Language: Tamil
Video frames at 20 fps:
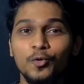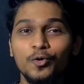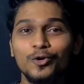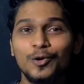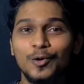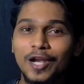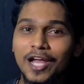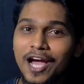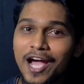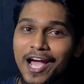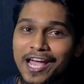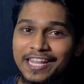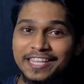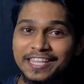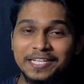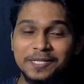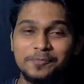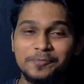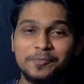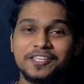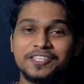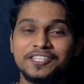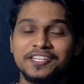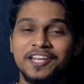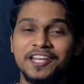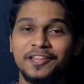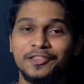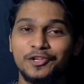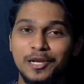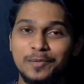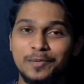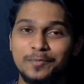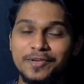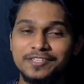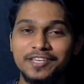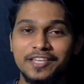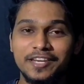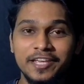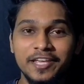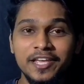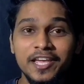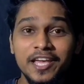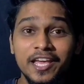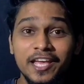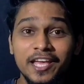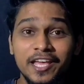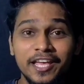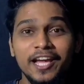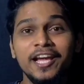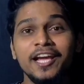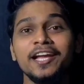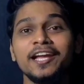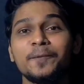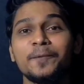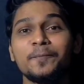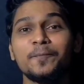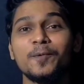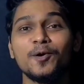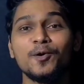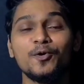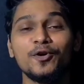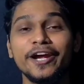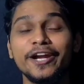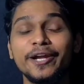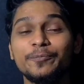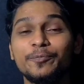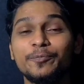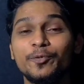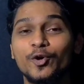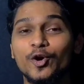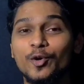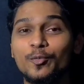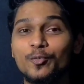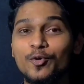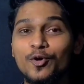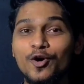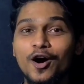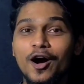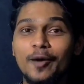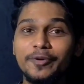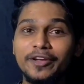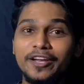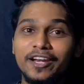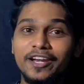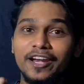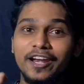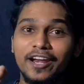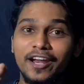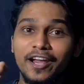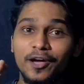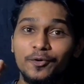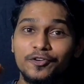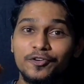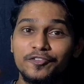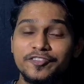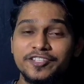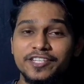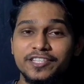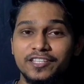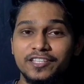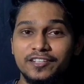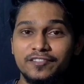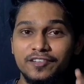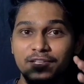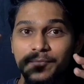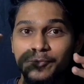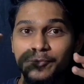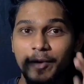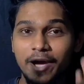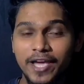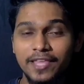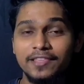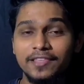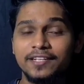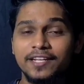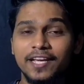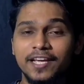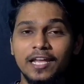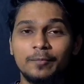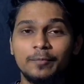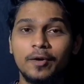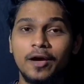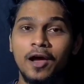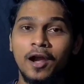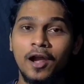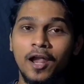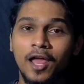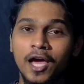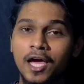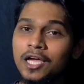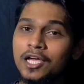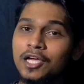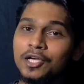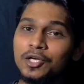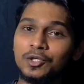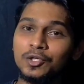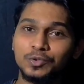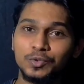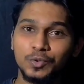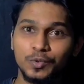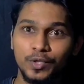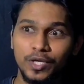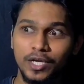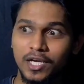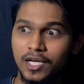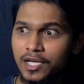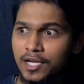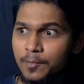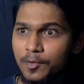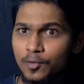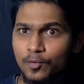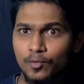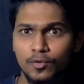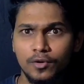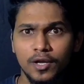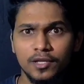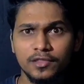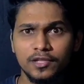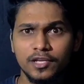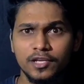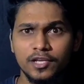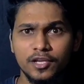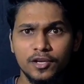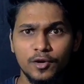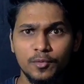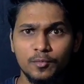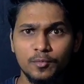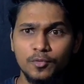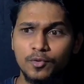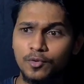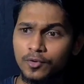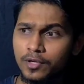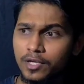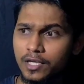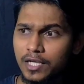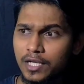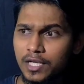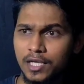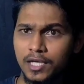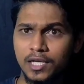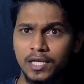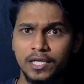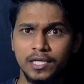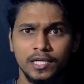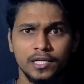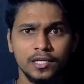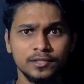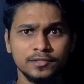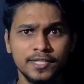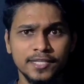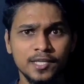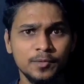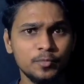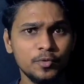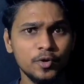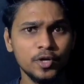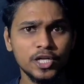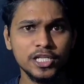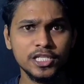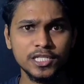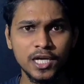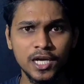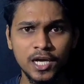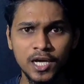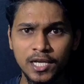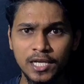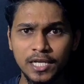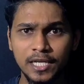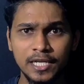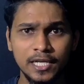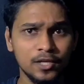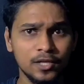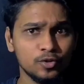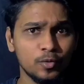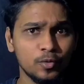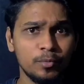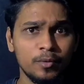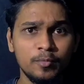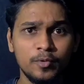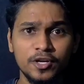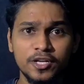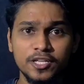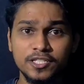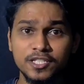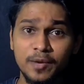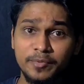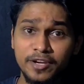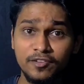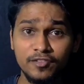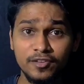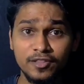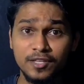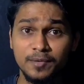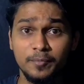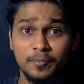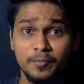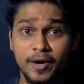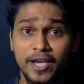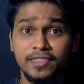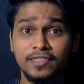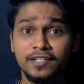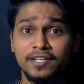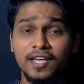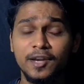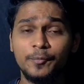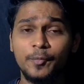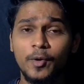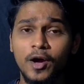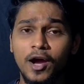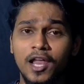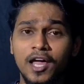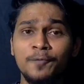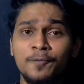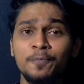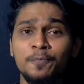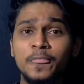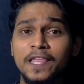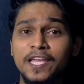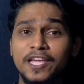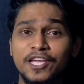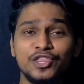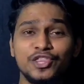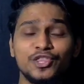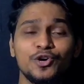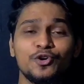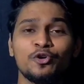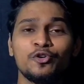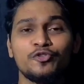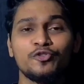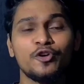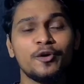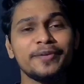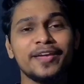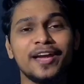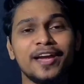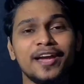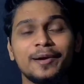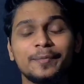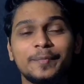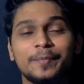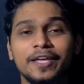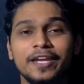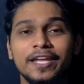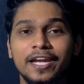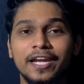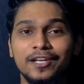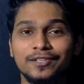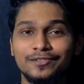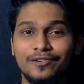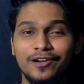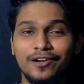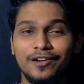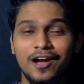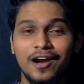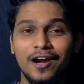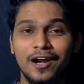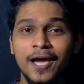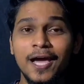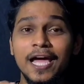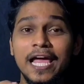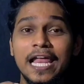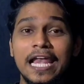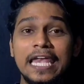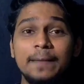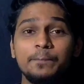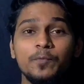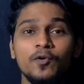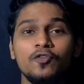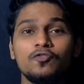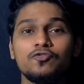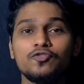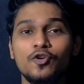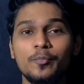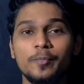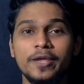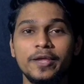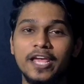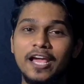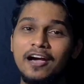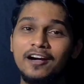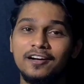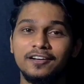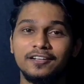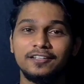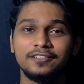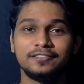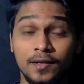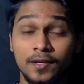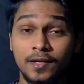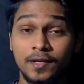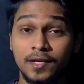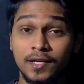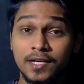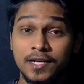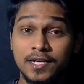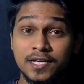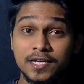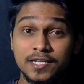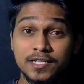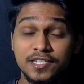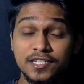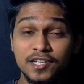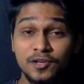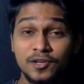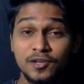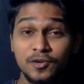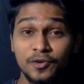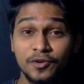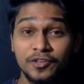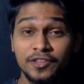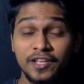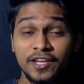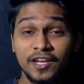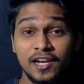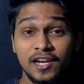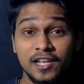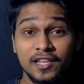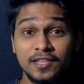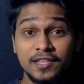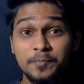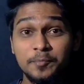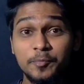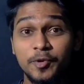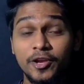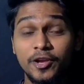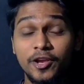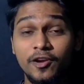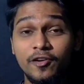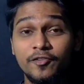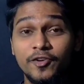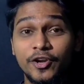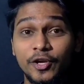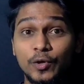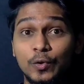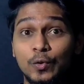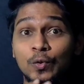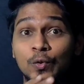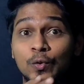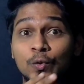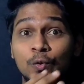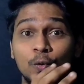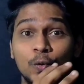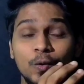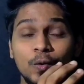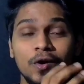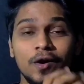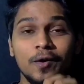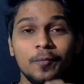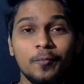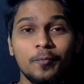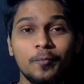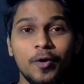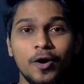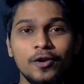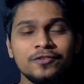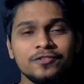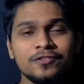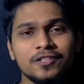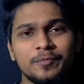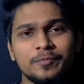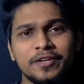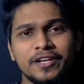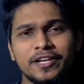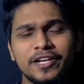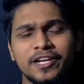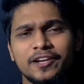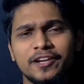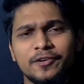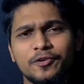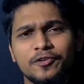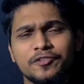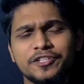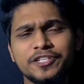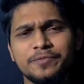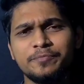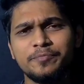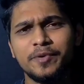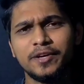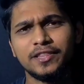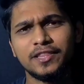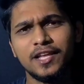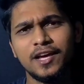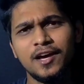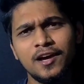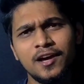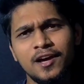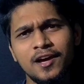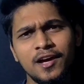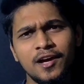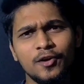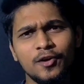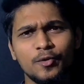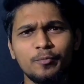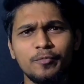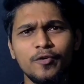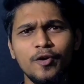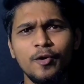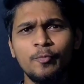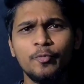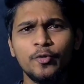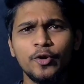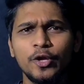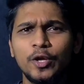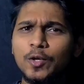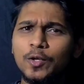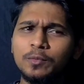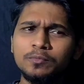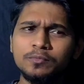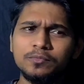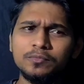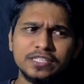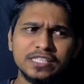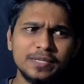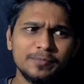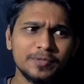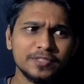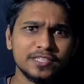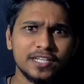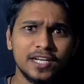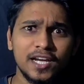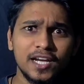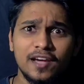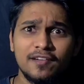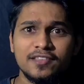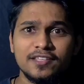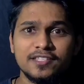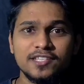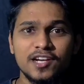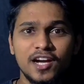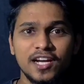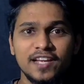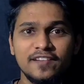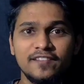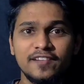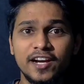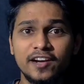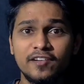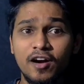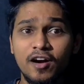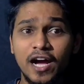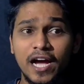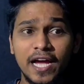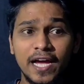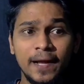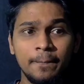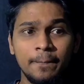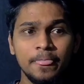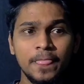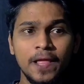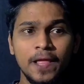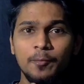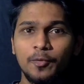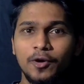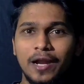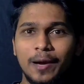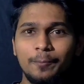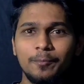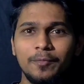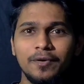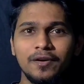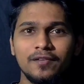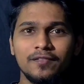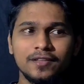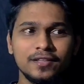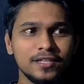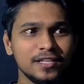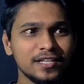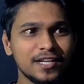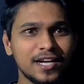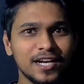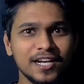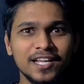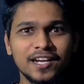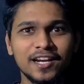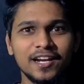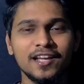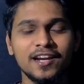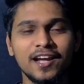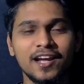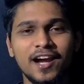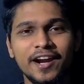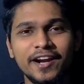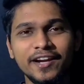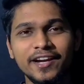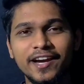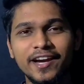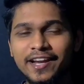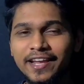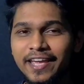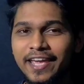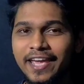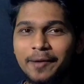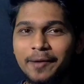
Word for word: ஊருக்குள்ளே ஆயிரத்தி எட்டு பிரச்சனை இருந்தாலுமே சரி எங்கே நம்ம குண்டாயிட போகிறோமோ அப்படின்ற ஒரு விஷயத்துக்கு வந்து பயந்துகிட்டே இருப்பாங்களாம் ஸோ எங்கே நம்ம குண்டா தெரியிறோமோ இல்லை இங்க சதை போட்டிச்சா இல்லை தொப்பை போட்டிச்சா அப்படின்னு வந்து பயந்துகிட்டே இருப்பாங்களாம் இந்த ஒரு ஃபோபியாவுக்கு பேர் என்ன சொல்கிறாங்கன்னா லிப்போஃபோபியா சின்ன குழந்தைங்கள்லேருந்து பெரியவங்க வரைக்கும் பலூன்ஸ் அப்படின்ற ஒரு விஷயம் பார்த்தா ரொம்பவே பிடிக்கும் சின்ன பசங்கள்லாம் வந்து ஜாலியாக விளையாடுவாங்க இப்போ நம்மளுக்கு வந்து கலர் கலராக அழகாக